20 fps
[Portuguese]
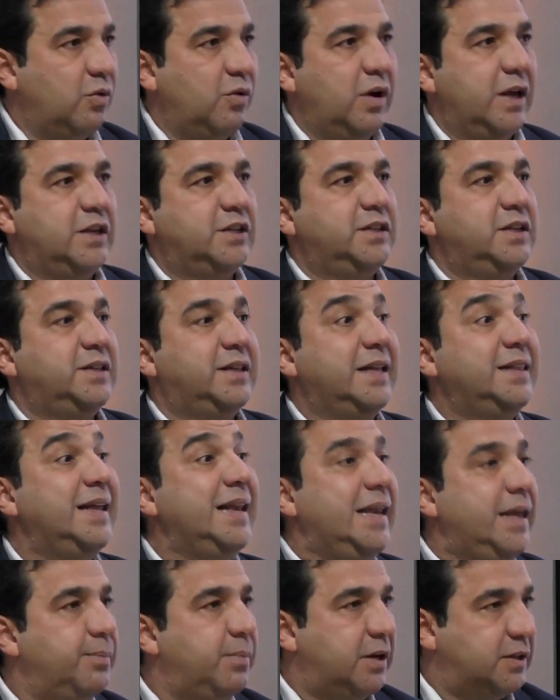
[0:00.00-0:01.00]
eles entendem
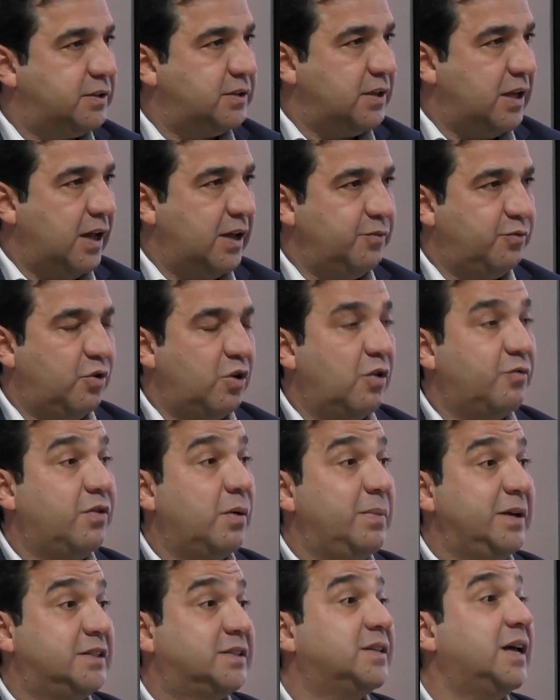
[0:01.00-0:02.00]
Libras, foram
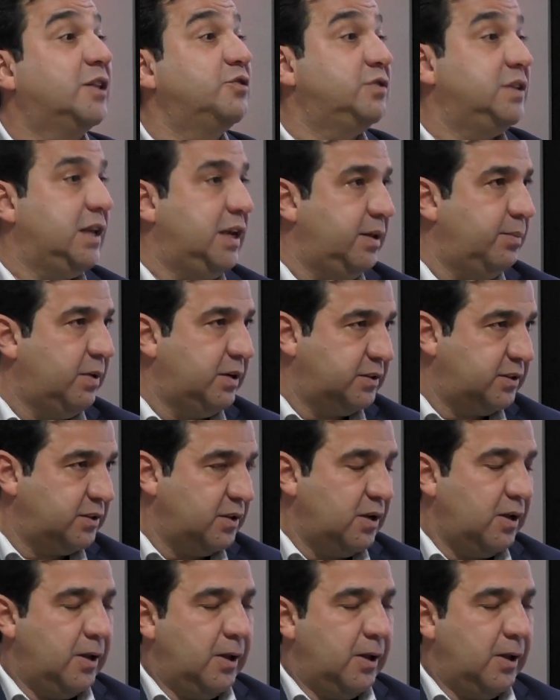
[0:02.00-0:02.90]
alfabetizados em Libras.